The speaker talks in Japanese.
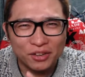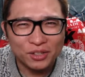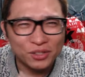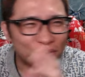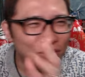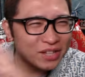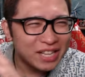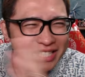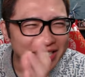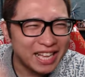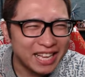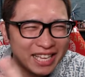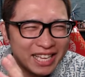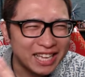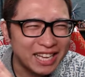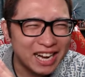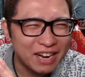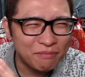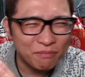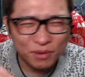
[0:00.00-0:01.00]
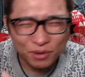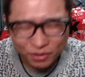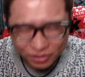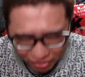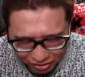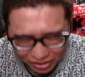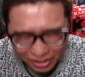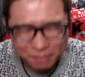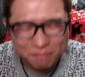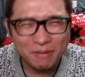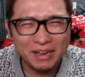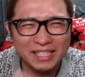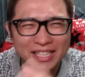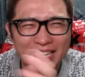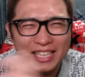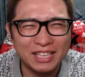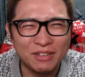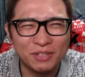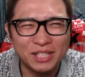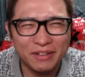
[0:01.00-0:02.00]
そんな税金いらんもん。いっぱい税
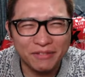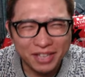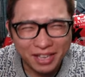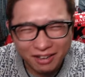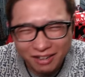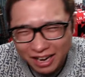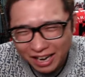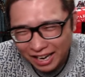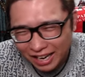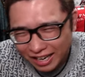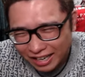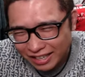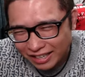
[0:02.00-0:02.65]
金納めてるから。